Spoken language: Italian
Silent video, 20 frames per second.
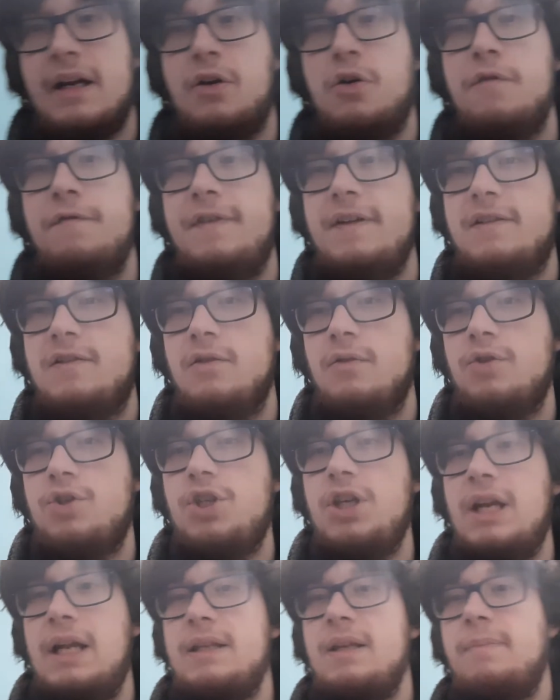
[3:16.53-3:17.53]

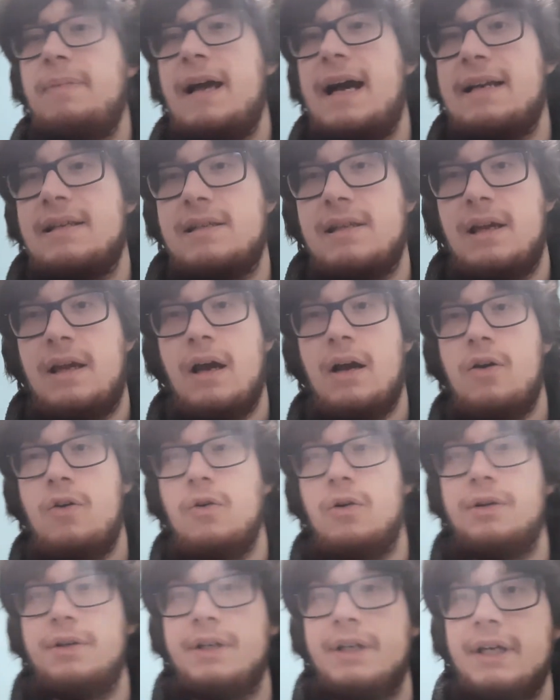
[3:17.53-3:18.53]
confezioncina di plastica
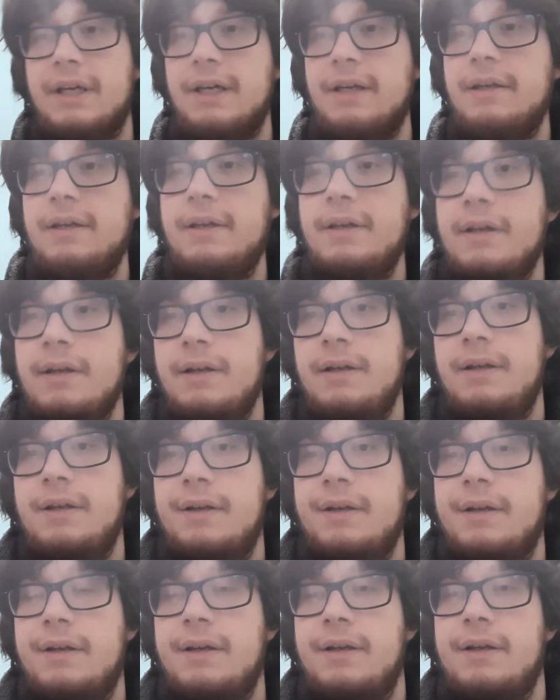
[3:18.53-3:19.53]
con
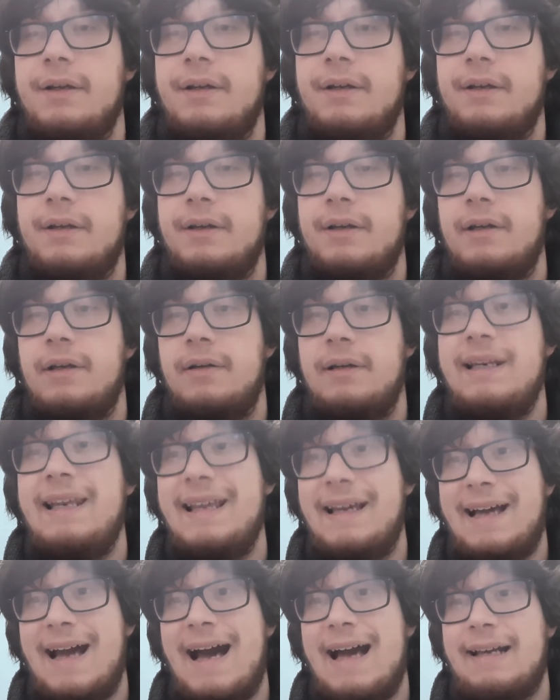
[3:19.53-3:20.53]
eh,
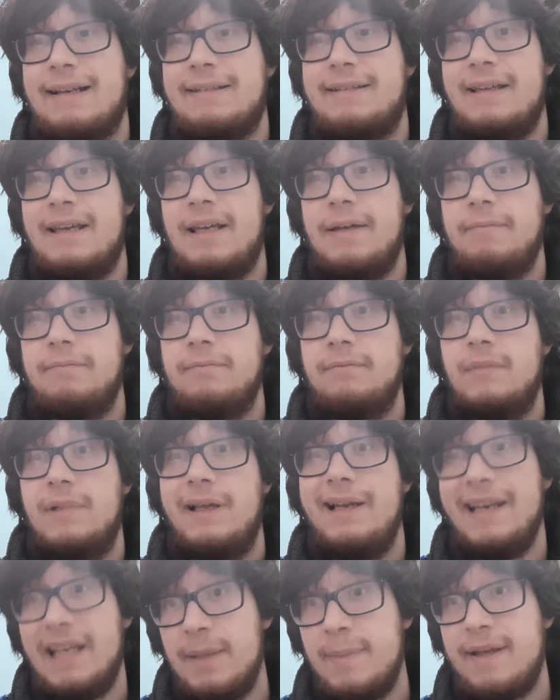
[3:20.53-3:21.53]
le carte
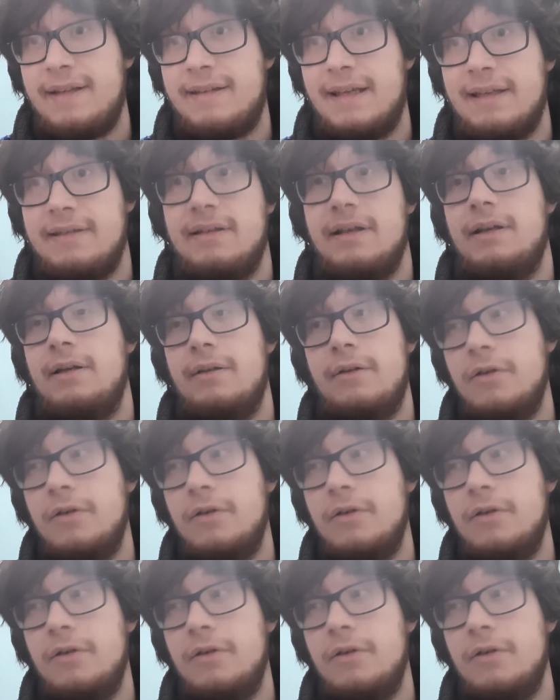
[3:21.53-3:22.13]
limited.